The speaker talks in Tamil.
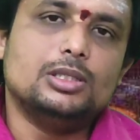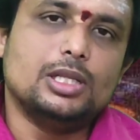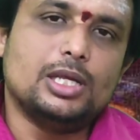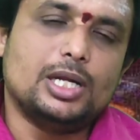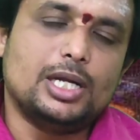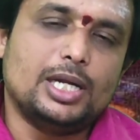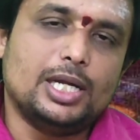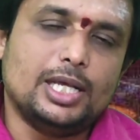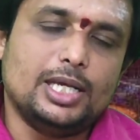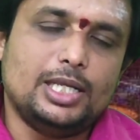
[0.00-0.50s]
இந்த
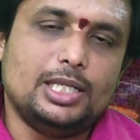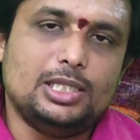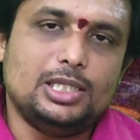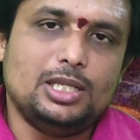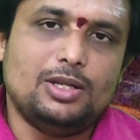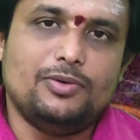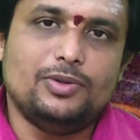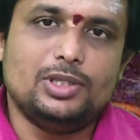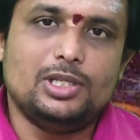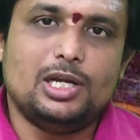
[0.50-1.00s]

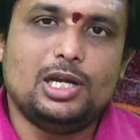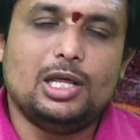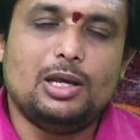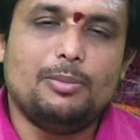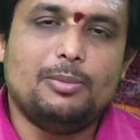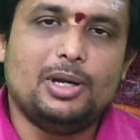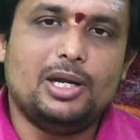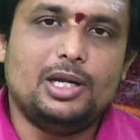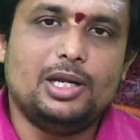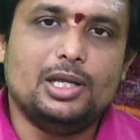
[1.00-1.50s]
ரெண்டாயிரத்தி இருபத்தி
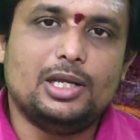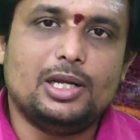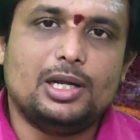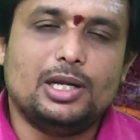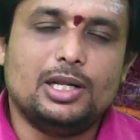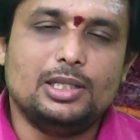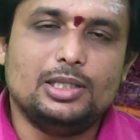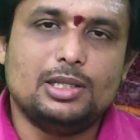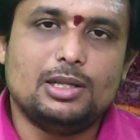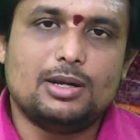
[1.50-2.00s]
நாலாம்
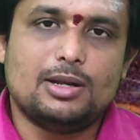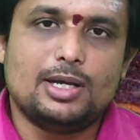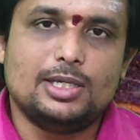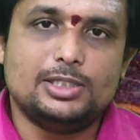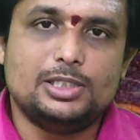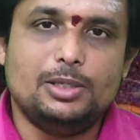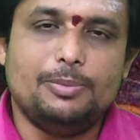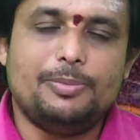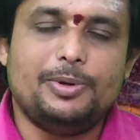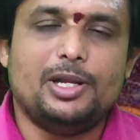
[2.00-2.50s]
ஆண்டுக்கான அந்த
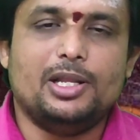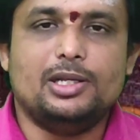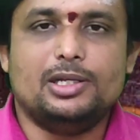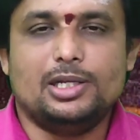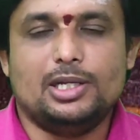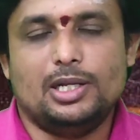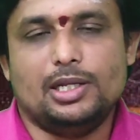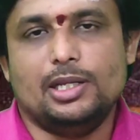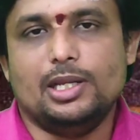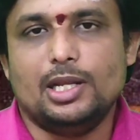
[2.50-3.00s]
ராசி
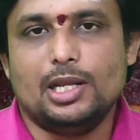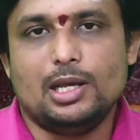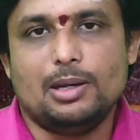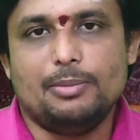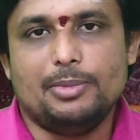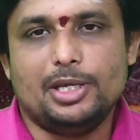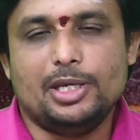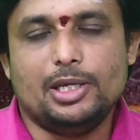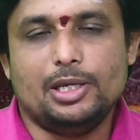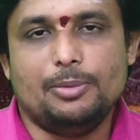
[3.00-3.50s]
பலன்கள்
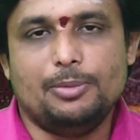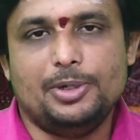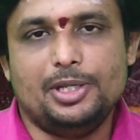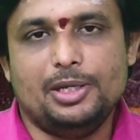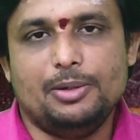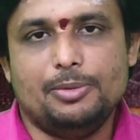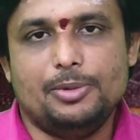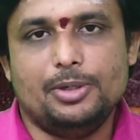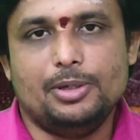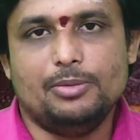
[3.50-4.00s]
எல்லாமே
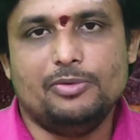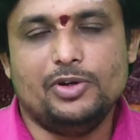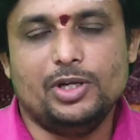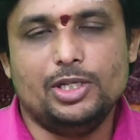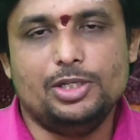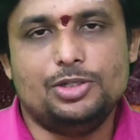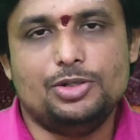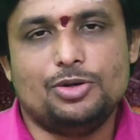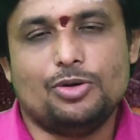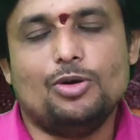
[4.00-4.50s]
எப்படி எப்படி நம்ம
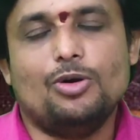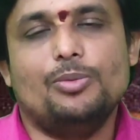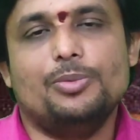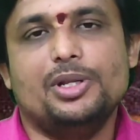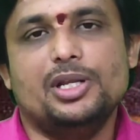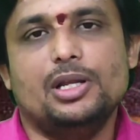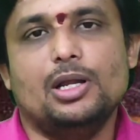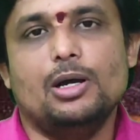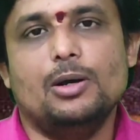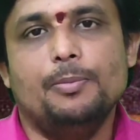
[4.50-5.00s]
வெளியிட்டிருக்கோம்
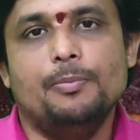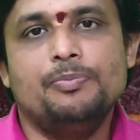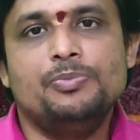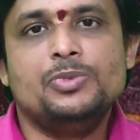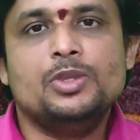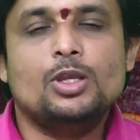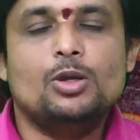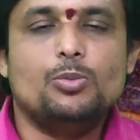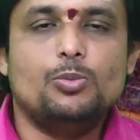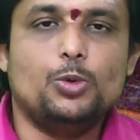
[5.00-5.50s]
அப்படின்னா
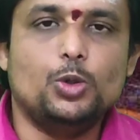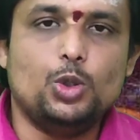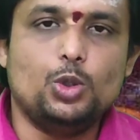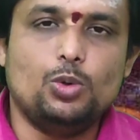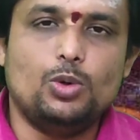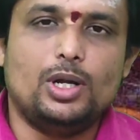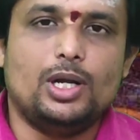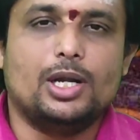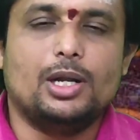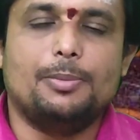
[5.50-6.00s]

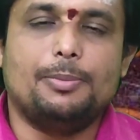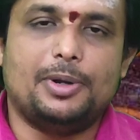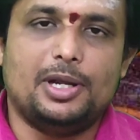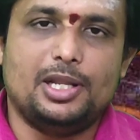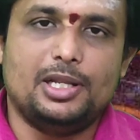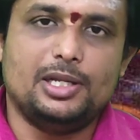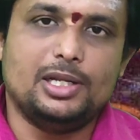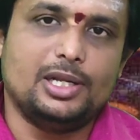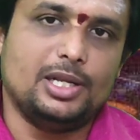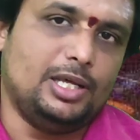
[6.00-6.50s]
பொதுவான
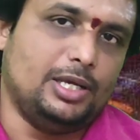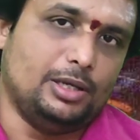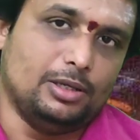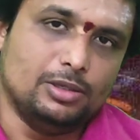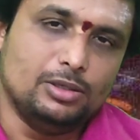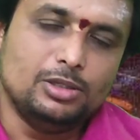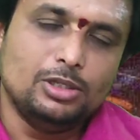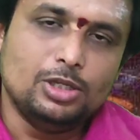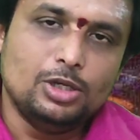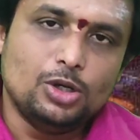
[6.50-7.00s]
பலன்களே
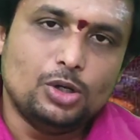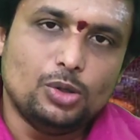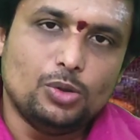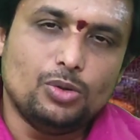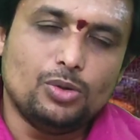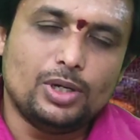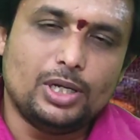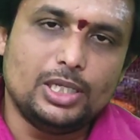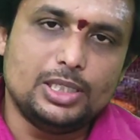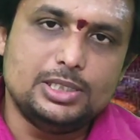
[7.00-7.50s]

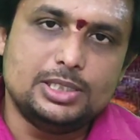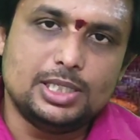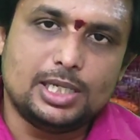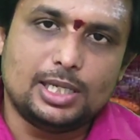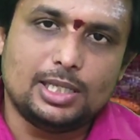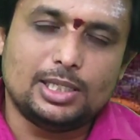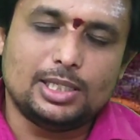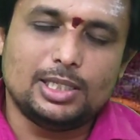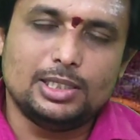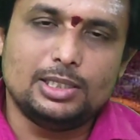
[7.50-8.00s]
உங்களுடைய
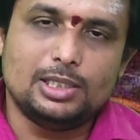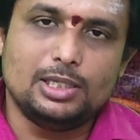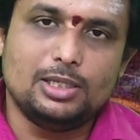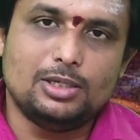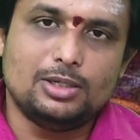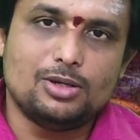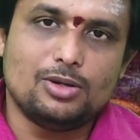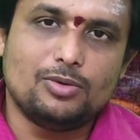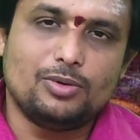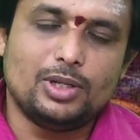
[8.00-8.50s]
ஜாதகத்தில்
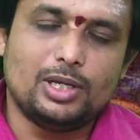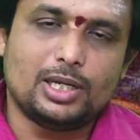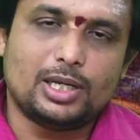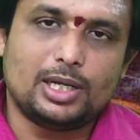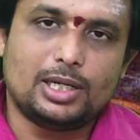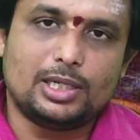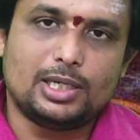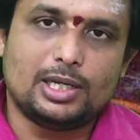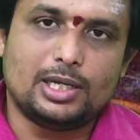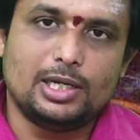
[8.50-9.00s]
இருக்கக்கூடிய
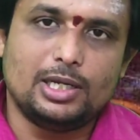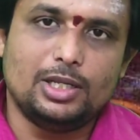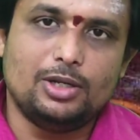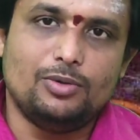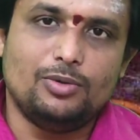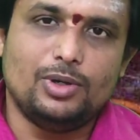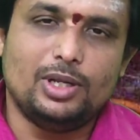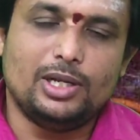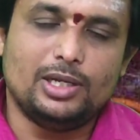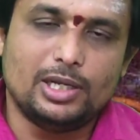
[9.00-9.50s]

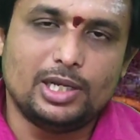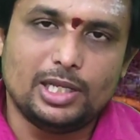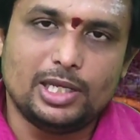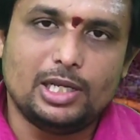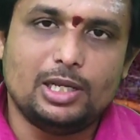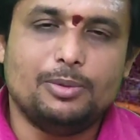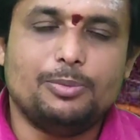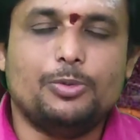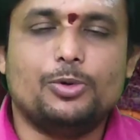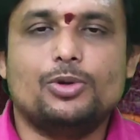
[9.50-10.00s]
கட்டங்களில் உள்ள
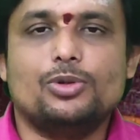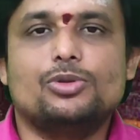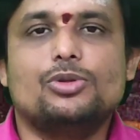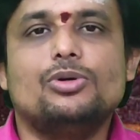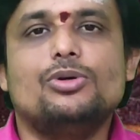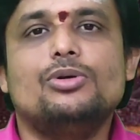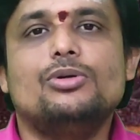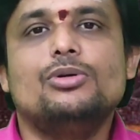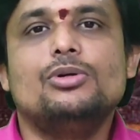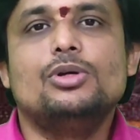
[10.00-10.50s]
நிலைகளை
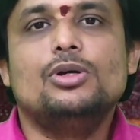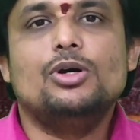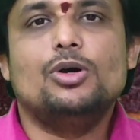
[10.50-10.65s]
பொறுத்தும்